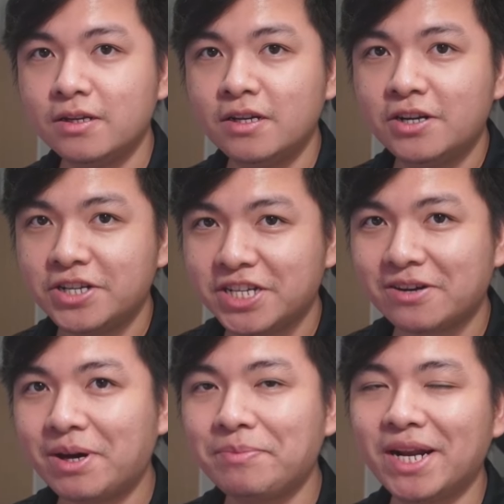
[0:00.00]
Rồi chào
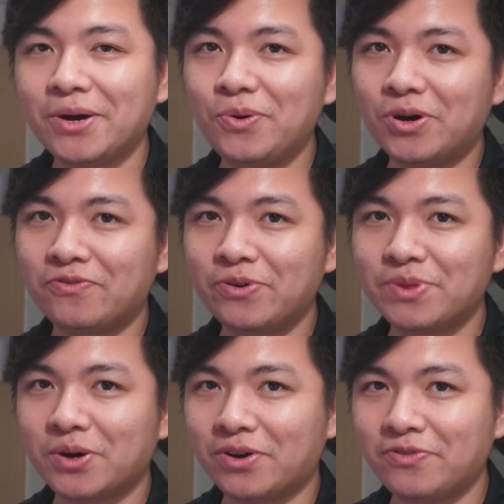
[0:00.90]
các bạn, mình là Nguyễn Hoàng Phúc
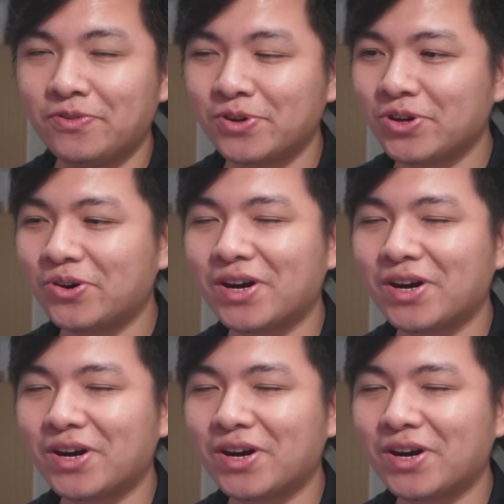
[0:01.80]
từ Hoàng Phúc Photo.